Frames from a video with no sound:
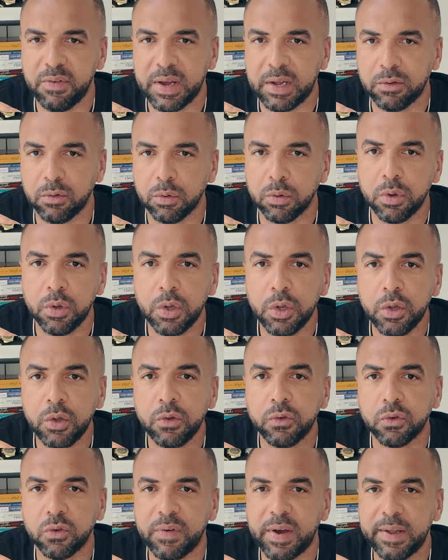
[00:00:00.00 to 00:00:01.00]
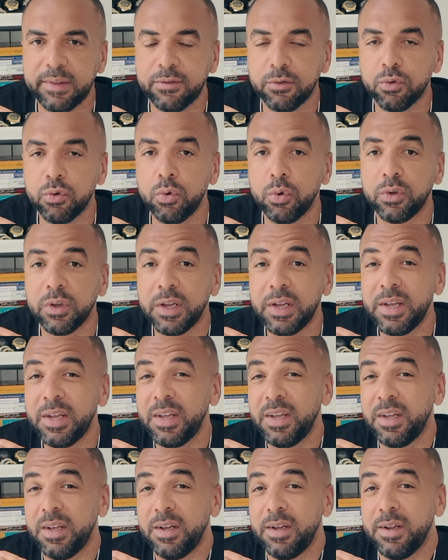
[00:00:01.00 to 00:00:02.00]
Bewertung. Soweit, so gut.
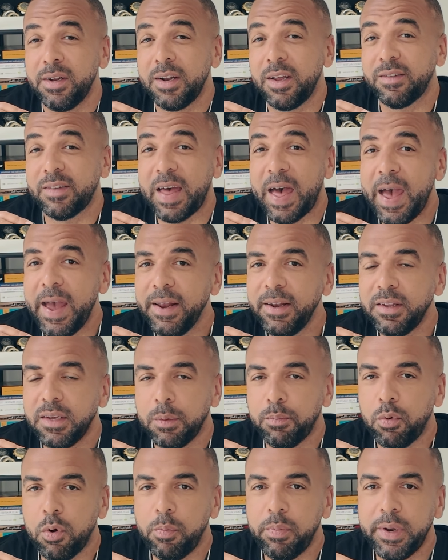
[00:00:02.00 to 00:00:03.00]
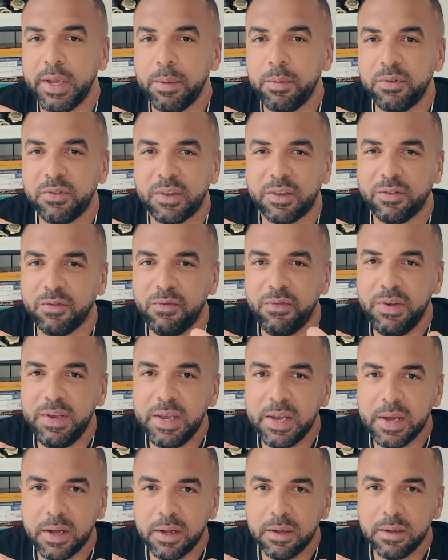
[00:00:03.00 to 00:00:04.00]
Das eigentliche Problem ist, dass
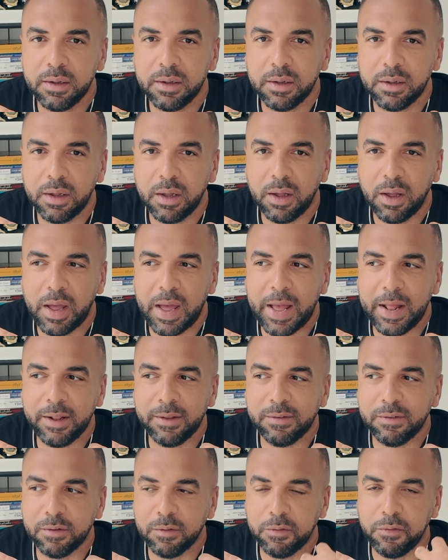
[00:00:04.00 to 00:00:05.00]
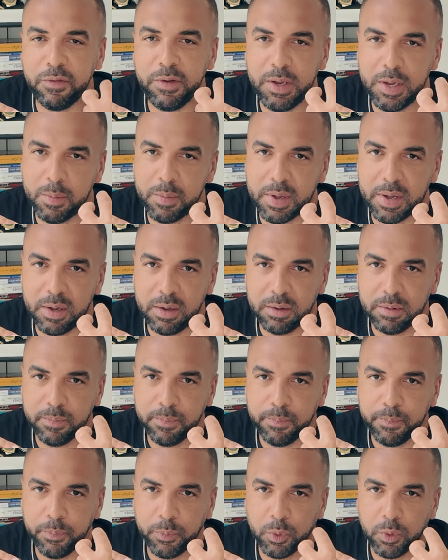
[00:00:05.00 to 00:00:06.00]
wir als Firma
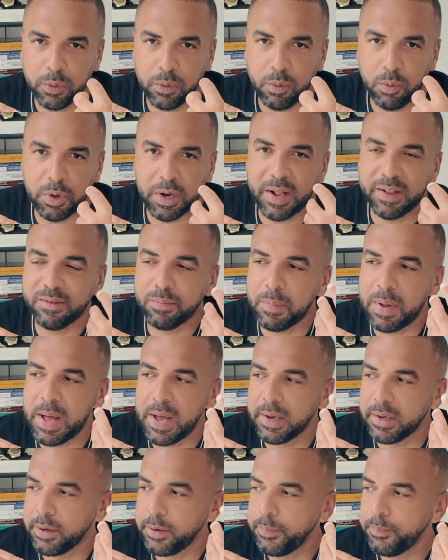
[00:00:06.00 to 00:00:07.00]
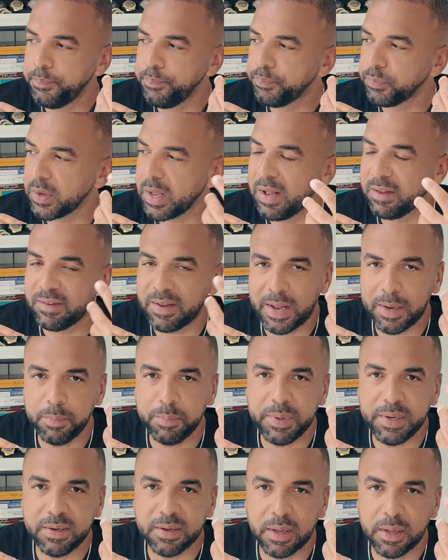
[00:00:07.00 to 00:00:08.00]
oder als Marke, als
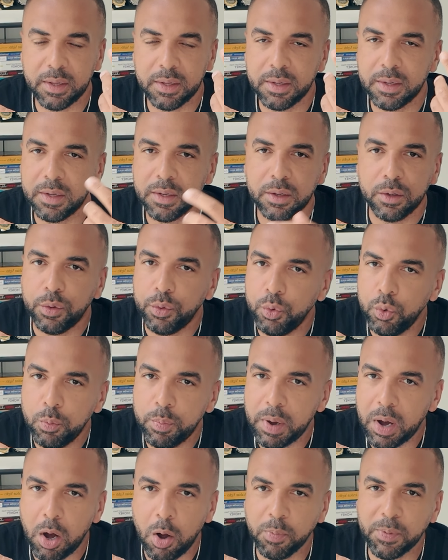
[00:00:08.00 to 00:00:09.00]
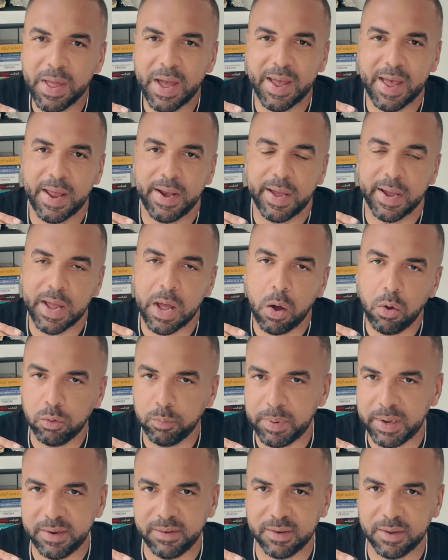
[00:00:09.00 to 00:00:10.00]
Anbieter überhaupt gar keinen
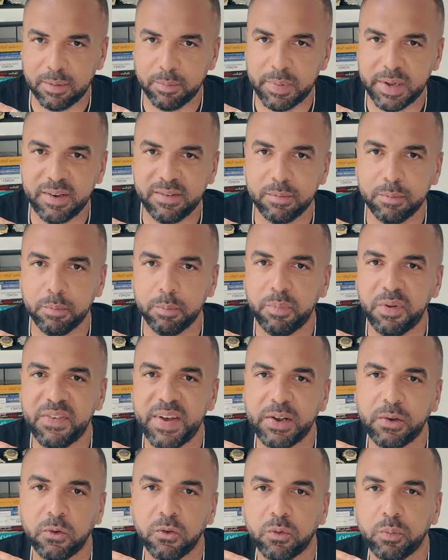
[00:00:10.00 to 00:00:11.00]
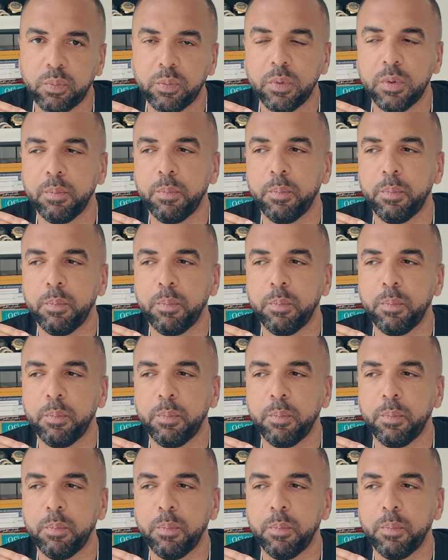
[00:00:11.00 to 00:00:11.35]
Account bei dieser, bei diesem Bewertungs,